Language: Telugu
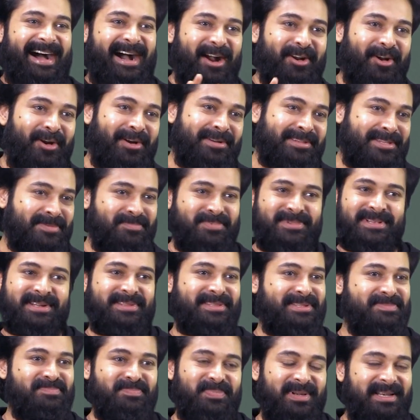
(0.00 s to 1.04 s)
ఆ కాన్సెప్ట్ సార్
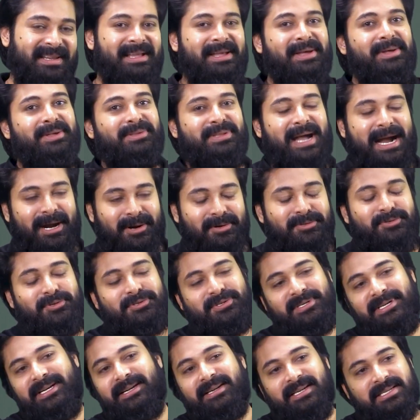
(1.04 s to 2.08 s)
సింపుల్ అక్కడి నుంచి
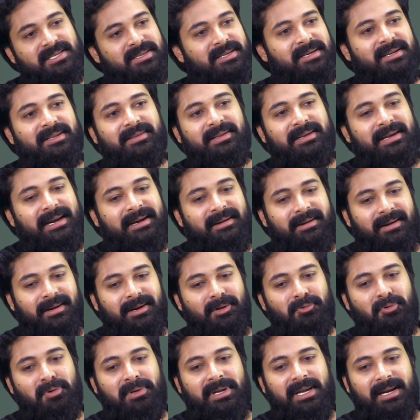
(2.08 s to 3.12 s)
వచ్చిన ఇంట్రెస్ట్ సార్ అది అంటే
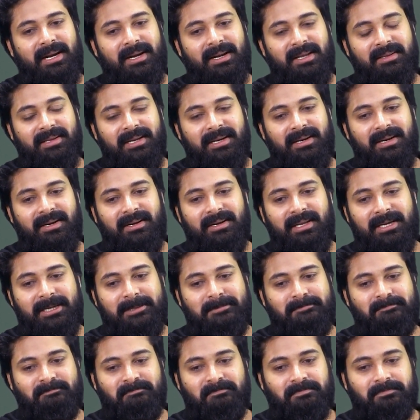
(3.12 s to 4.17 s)
కుకింగ్ అన్నది ఏంటంటే
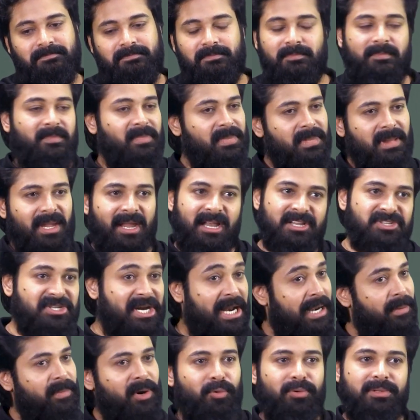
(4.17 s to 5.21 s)

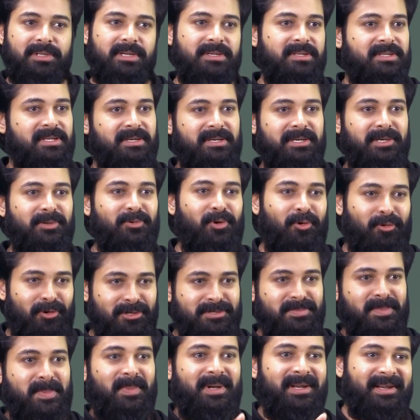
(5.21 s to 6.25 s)
చాలా బాగుంటుంది సార్ నేను
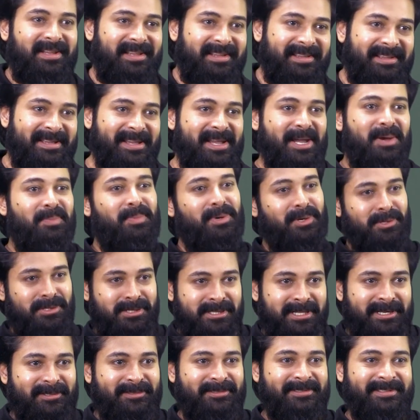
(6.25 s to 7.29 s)
ఒకరోజు మిమ్మల్ని
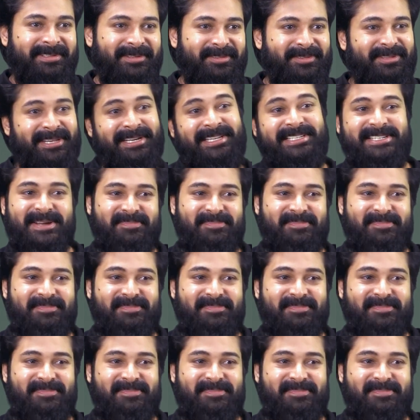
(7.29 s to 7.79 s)
పిలుస్తాను తిని